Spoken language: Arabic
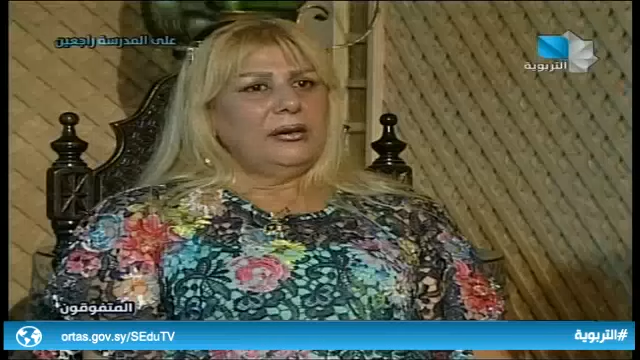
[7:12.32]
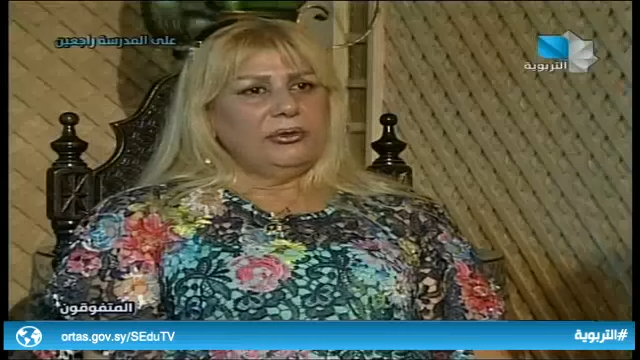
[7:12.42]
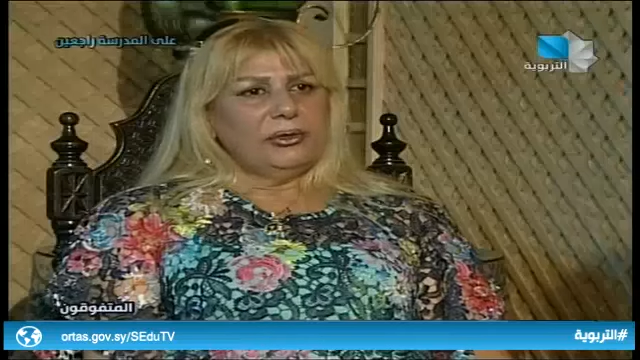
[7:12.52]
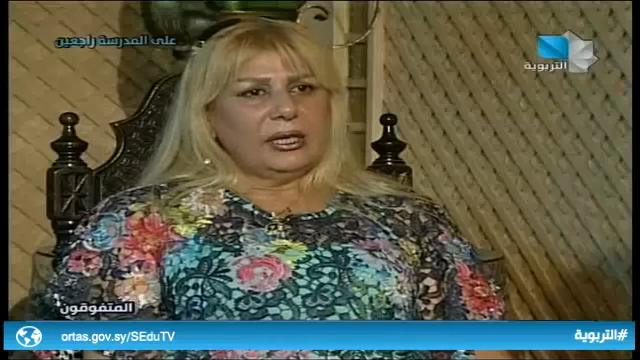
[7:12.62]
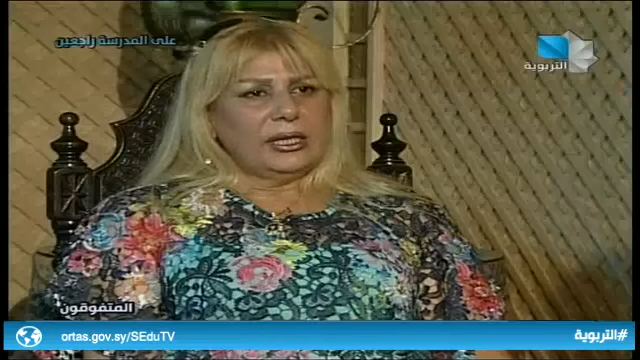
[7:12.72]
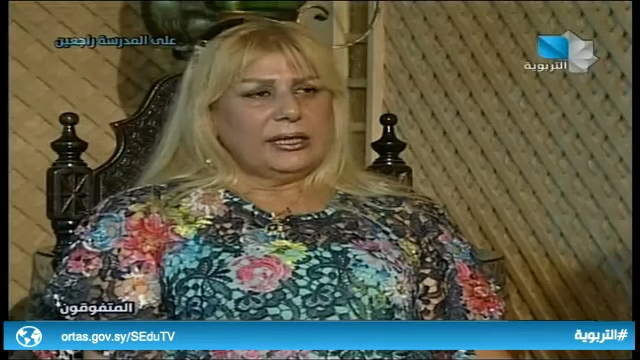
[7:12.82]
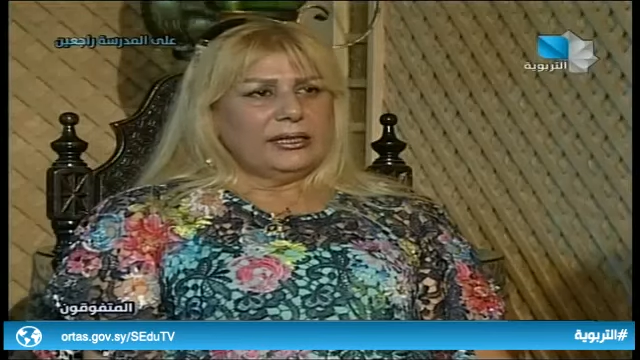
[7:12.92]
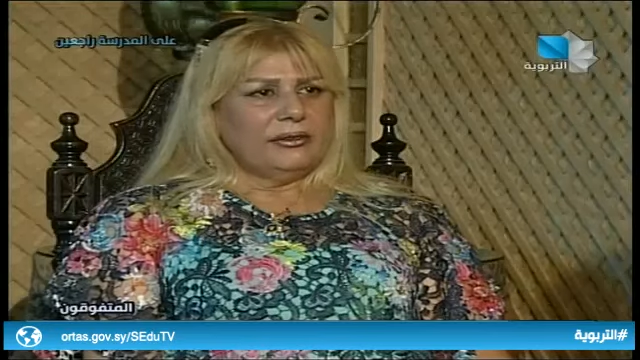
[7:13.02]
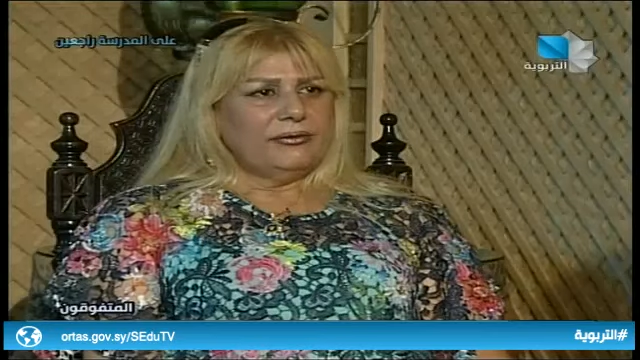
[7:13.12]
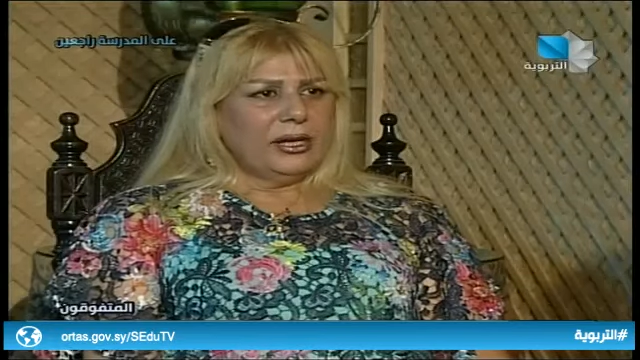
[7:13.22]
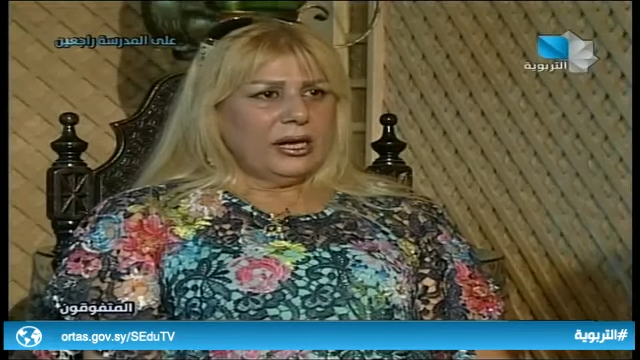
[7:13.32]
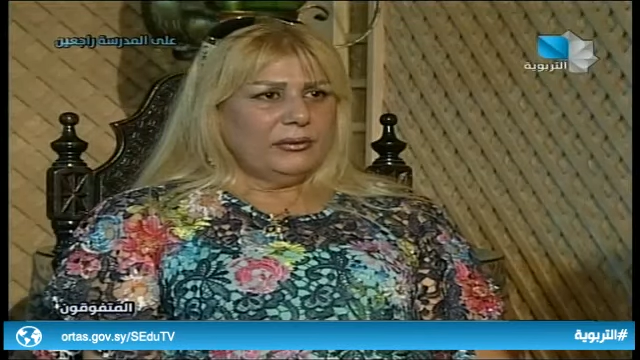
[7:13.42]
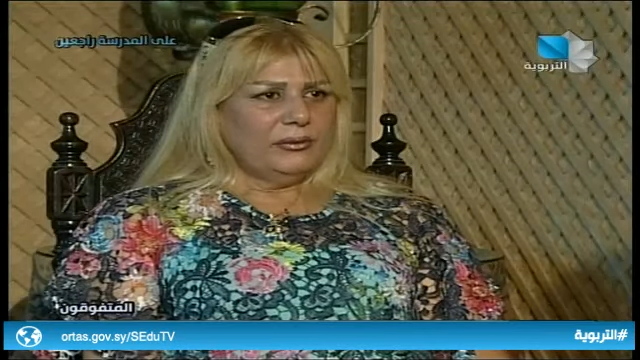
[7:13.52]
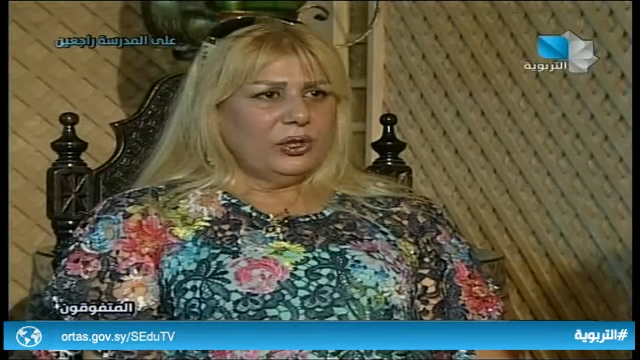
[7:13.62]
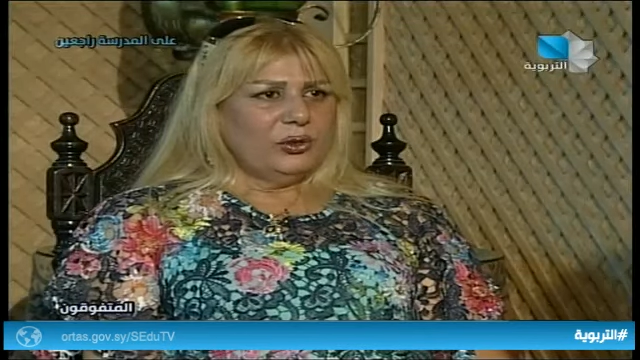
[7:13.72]
فكرة يعني
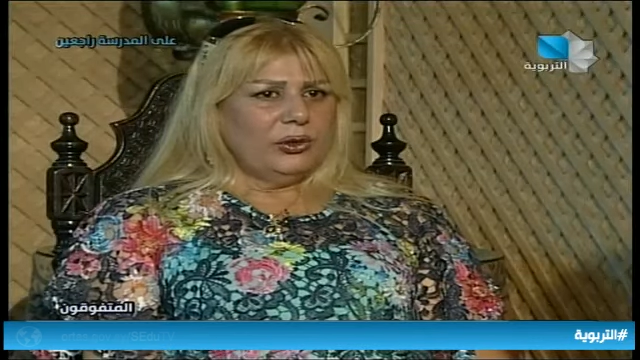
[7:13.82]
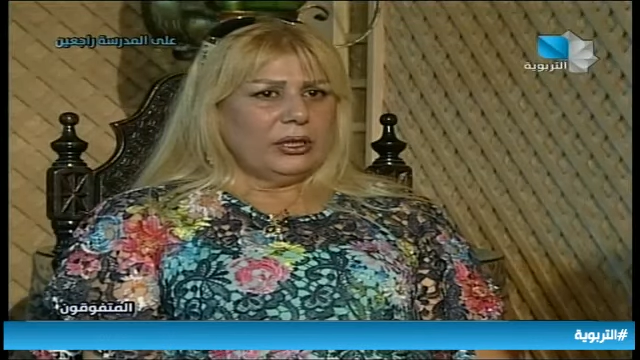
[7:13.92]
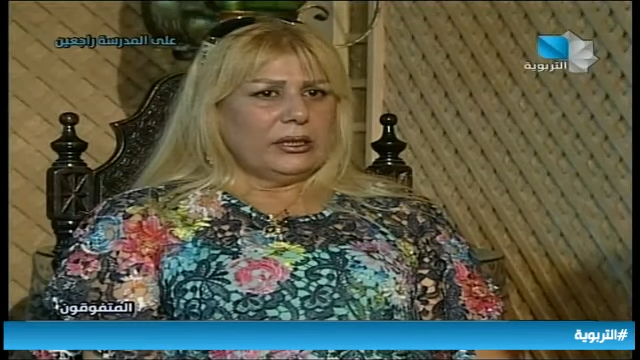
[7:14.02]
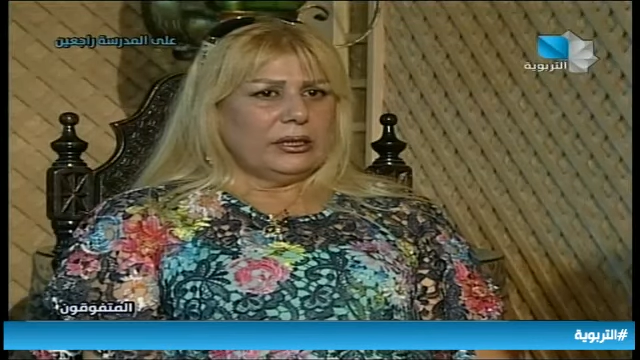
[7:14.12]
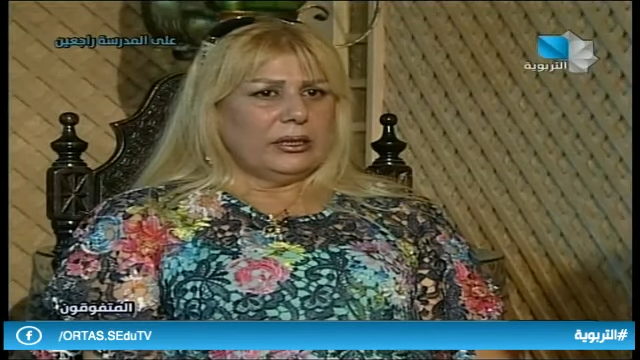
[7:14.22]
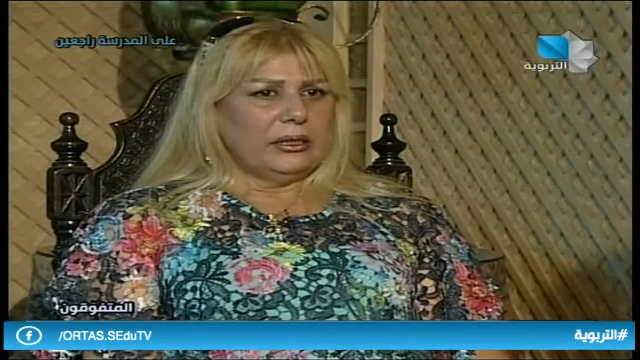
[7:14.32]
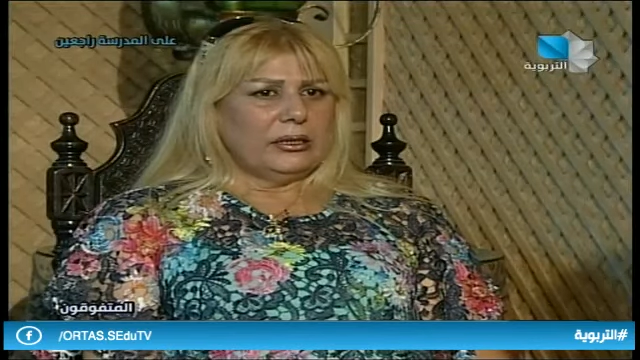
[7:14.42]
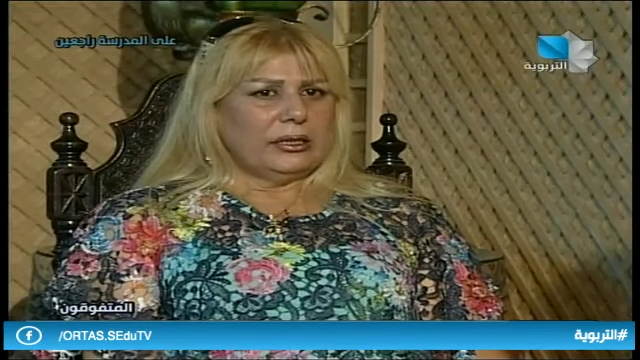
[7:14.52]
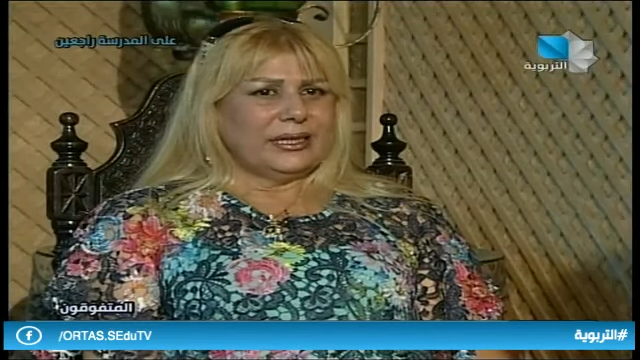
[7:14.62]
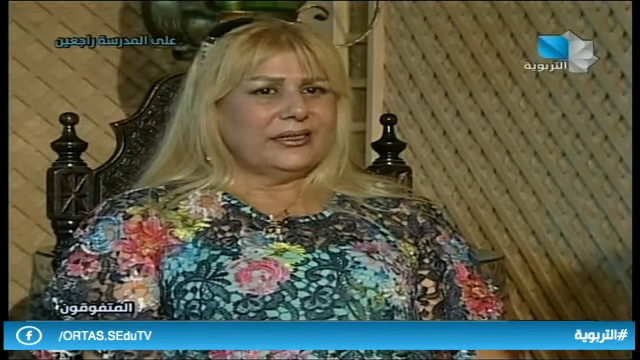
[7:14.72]
فرح من نوع آه